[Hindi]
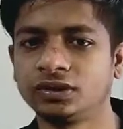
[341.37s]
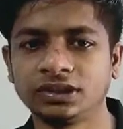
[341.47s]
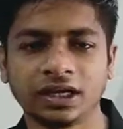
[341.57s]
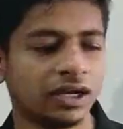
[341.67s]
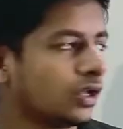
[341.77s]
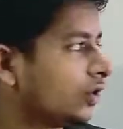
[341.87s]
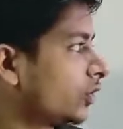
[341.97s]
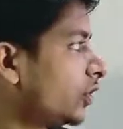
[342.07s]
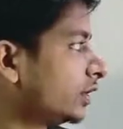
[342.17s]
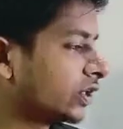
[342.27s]
बोल दिया
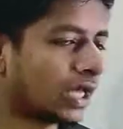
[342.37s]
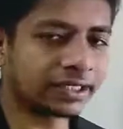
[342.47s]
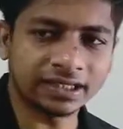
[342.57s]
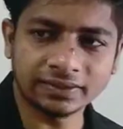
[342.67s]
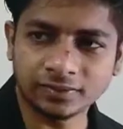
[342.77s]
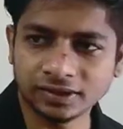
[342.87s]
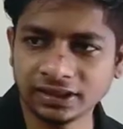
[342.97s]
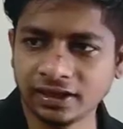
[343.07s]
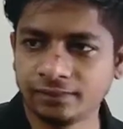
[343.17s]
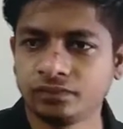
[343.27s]
कोई और त्यौहार का नाम बोल
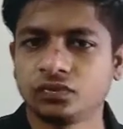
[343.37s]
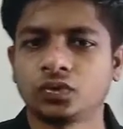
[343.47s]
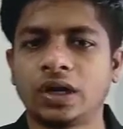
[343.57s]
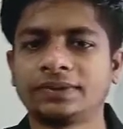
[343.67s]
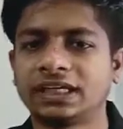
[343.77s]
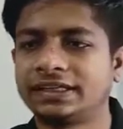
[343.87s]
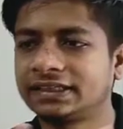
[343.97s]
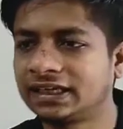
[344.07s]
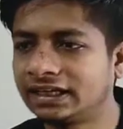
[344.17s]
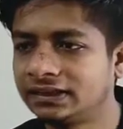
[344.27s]
दिया तो वहाँ पास
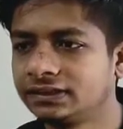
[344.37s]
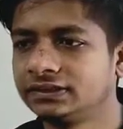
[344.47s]
आर्टिकल